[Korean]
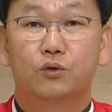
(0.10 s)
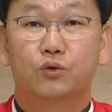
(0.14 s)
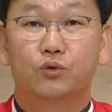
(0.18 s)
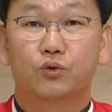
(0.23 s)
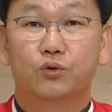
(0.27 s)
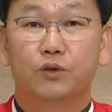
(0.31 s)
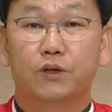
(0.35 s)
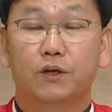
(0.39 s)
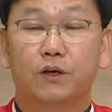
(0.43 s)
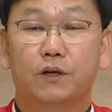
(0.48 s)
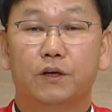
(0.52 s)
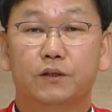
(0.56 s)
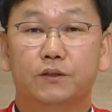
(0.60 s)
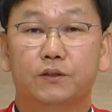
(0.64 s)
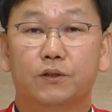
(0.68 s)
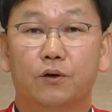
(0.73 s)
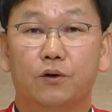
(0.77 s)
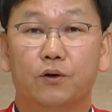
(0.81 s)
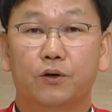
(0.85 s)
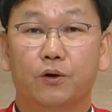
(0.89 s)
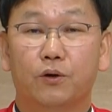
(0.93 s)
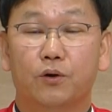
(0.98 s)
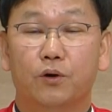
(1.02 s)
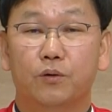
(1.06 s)

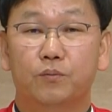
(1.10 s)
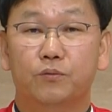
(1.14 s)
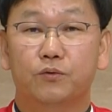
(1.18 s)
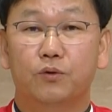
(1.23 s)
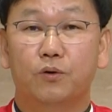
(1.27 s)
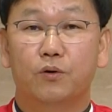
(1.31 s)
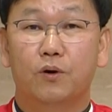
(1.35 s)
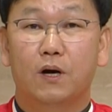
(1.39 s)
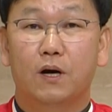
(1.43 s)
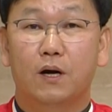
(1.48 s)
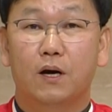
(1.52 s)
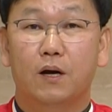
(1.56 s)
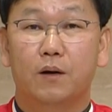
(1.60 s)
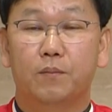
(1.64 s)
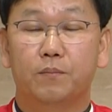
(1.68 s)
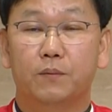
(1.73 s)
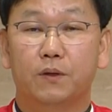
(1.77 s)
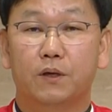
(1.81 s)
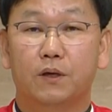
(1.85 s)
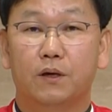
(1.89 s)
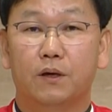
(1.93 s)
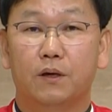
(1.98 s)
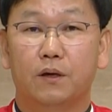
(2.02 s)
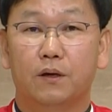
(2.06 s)
주님께서 여러분과
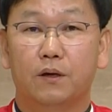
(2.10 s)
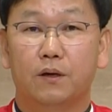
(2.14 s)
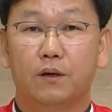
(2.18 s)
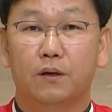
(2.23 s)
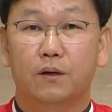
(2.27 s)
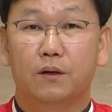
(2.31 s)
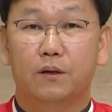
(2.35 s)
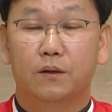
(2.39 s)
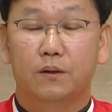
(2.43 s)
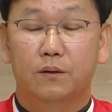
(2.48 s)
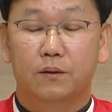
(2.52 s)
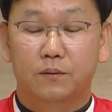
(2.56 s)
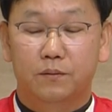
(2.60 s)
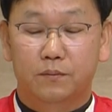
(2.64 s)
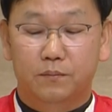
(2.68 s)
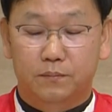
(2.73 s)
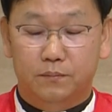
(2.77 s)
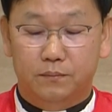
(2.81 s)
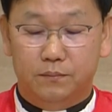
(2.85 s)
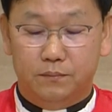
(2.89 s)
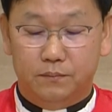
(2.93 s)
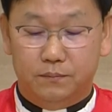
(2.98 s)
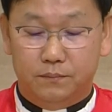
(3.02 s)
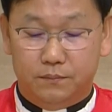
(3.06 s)
함께
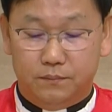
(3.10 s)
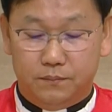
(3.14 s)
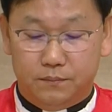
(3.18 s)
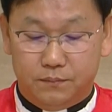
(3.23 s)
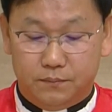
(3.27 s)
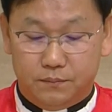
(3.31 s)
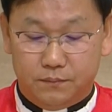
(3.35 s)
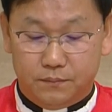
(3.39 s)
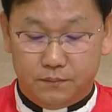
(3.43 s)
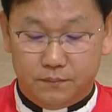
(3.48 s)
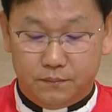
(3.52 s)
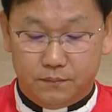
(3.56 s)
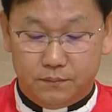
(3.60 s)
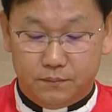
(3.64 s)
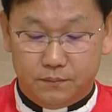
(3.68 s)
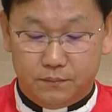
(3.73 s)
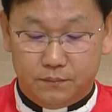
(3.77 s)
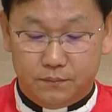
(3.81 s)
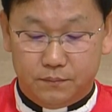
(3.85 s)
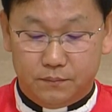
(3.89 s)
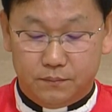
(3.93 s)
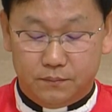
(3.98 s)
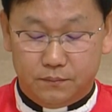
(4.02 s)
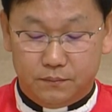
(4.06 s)
또한
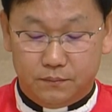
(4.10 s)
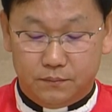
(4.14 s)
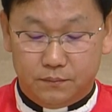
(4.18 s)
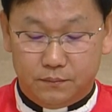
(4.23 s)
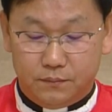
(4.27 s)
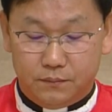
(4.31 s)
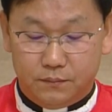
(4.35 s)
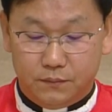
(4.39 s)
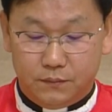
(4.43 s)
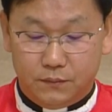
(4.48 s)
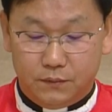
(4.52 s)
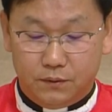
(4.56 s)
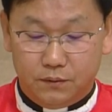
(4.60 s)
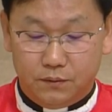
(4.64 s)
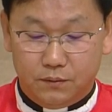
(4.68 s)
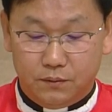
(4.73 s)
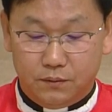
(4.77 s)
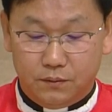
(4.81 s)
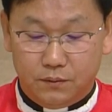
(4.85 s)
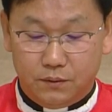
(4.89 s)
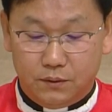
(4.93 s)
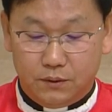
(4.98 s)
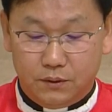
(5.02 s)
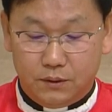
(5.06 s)
사제의
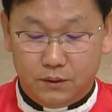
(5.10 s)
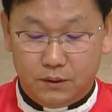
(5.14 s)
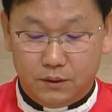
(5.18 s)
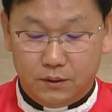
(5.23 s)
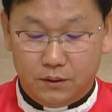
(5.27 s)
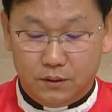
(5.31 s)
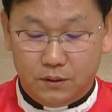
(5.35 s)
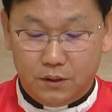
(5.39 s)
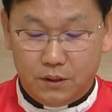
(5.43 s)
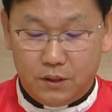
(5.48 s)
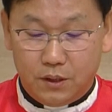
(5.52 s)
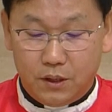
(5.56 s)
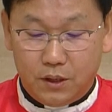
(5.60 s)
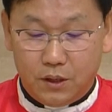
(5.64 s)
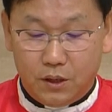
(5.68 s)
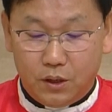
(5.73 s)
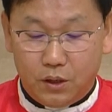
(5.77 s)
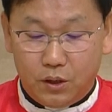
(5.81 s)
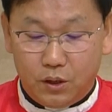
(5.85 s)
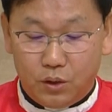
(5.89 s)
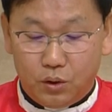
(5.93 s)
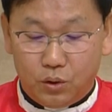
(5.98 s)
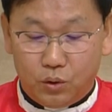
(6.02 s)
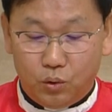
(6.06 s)
영과
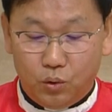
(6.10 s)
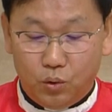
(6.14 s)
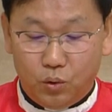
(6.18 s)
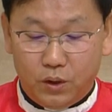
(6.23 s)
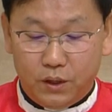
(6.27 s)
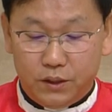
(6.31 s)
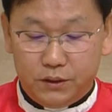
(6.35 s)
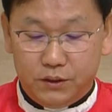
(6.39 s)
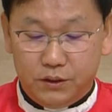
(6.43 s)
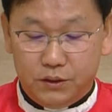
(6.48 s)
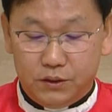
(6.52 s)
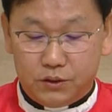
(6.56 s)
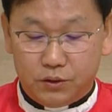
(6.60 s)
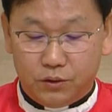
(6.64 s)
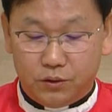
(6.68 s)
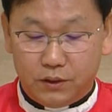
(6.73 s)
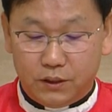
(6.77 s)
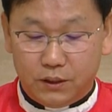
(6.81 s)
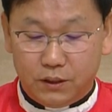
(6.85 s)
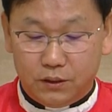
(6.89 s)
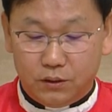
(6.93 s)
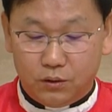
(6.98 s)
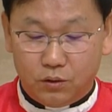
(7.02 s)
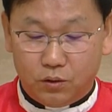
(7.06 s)
함께 요한이
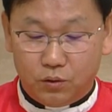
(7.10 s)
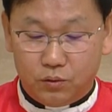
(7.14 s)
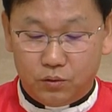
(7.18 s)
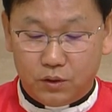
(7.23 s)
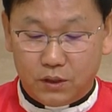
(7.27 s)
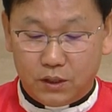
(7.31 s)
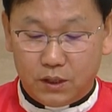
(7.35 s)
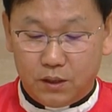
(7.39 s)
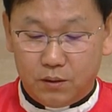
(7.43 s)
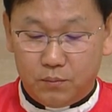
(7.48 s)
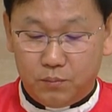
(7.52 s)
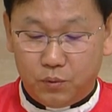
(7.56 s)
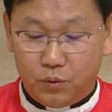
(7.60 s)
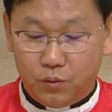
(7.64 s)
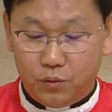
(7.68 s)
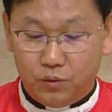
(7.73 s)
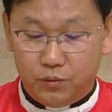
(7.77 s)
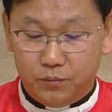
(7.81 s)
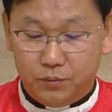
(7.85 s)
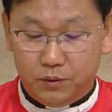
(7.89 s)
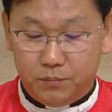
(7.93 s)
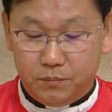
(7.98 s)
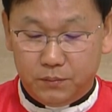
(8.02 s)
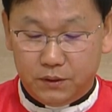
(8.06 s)
전한 거룩한
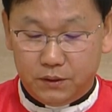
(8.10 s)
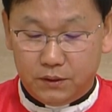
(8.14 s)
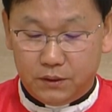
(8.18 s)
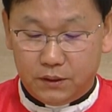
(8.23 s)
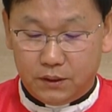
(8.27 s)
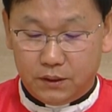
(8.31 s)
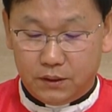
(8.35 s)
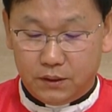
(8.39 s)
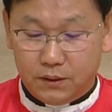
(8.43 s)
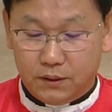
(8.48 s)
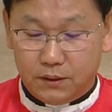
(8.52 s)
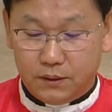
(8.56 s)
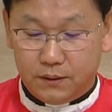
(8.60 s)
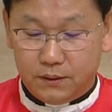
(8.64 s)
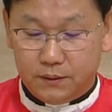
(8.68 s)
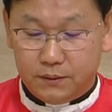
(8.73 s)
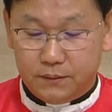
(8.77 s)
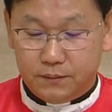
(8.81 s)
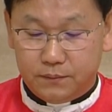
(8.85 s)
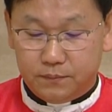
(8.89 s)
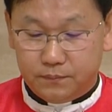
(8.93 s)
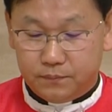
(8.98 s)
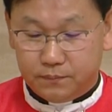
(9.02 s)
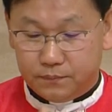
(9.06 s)
복음입니다.